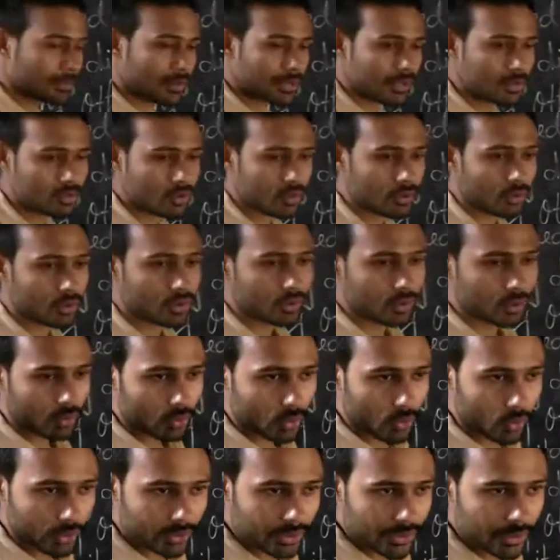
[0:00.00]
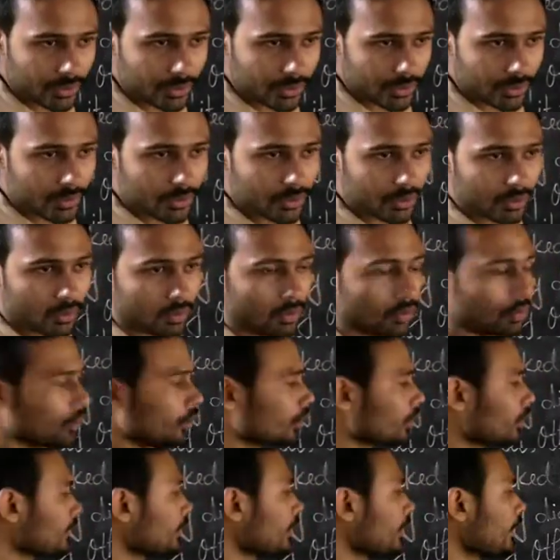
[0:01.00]
के जो रोगी
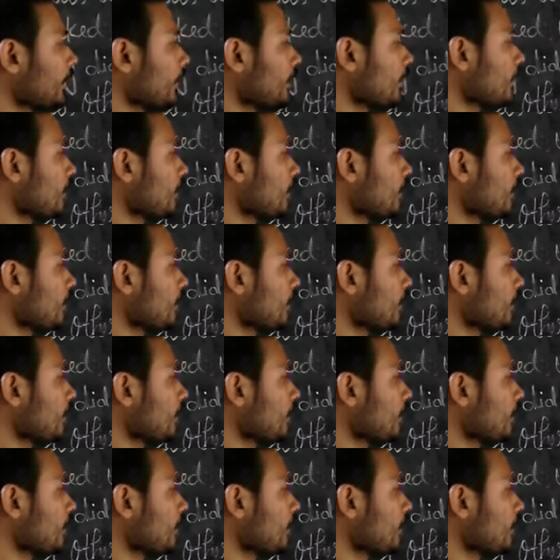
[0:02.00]
लोग थे